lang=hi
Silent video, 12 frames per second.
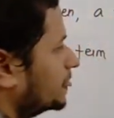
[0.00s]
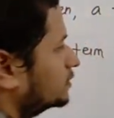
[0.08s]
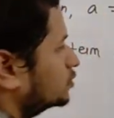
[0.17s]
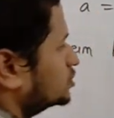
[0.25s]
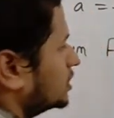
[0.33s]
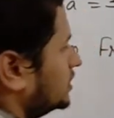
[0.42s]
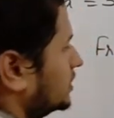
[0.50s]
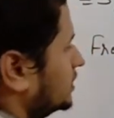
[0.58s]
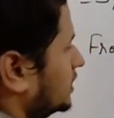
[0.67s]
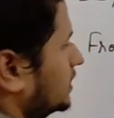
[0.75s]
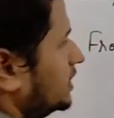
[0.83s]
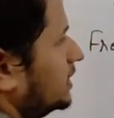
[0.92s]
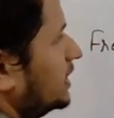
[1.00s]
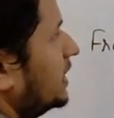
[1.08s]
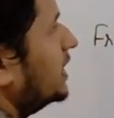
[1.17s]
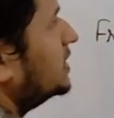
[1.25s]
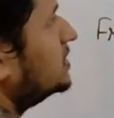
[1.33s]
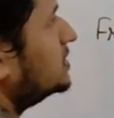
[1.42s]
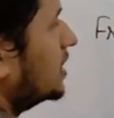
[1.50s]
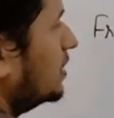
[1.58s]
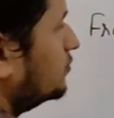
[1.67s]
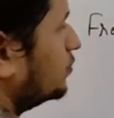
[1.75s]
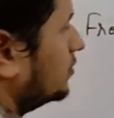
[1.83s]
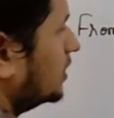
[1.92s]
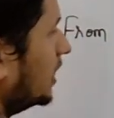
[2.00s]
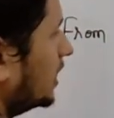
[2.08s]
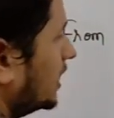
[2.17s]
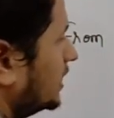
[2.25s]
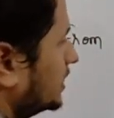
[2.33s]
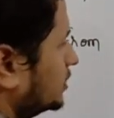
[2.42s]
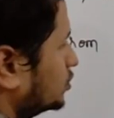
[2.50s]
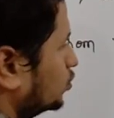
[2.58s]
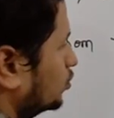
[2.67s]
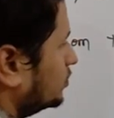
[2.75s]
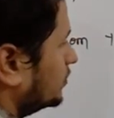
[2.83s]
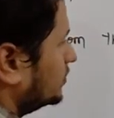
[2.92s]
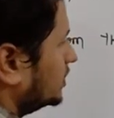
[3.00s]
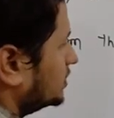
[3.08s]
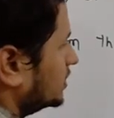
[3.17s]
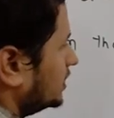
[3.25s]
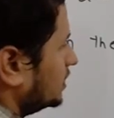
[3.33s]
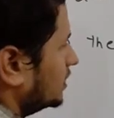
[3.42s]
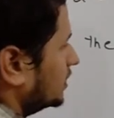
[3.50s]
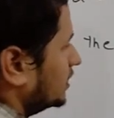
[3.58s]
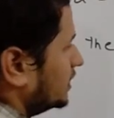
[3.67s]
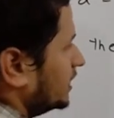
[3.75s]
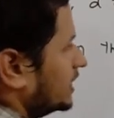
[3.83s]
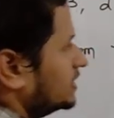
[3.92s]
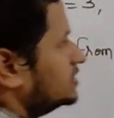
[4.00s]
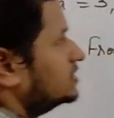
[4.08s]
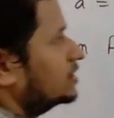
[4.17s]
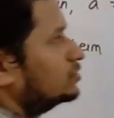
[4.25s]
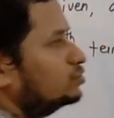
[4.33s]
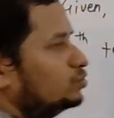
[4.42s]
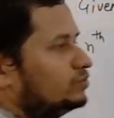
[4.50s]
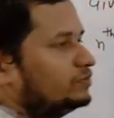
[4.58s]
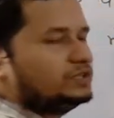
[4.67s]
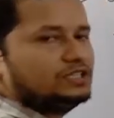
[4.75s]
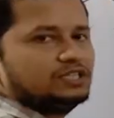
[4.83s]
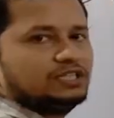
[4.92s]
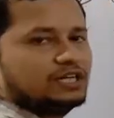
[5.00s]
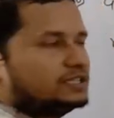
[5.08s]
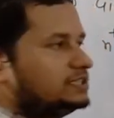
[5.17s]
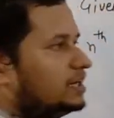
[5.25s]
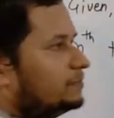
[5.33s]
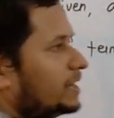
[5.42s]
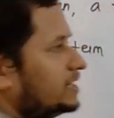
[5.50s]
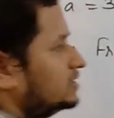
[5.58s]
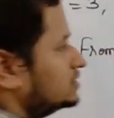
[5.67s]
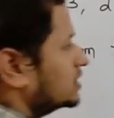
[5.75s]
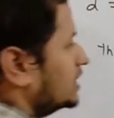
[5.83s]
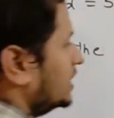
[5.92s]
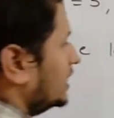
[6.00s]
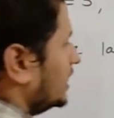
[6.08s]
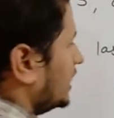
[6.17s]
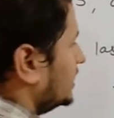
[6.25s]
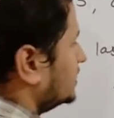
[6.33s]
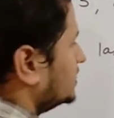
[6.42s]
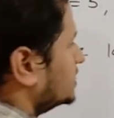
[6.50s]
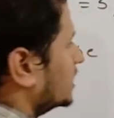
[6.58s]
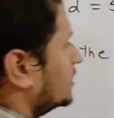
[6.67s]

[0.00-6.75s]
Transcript: तो चलिए ए एन की जगह हम फॉर्मूला लगा लेंगे टू फिफ्टी थ्री ए एन की जगह तो टू फिफ्टी थ्री रख दिया माइनस एन की जगह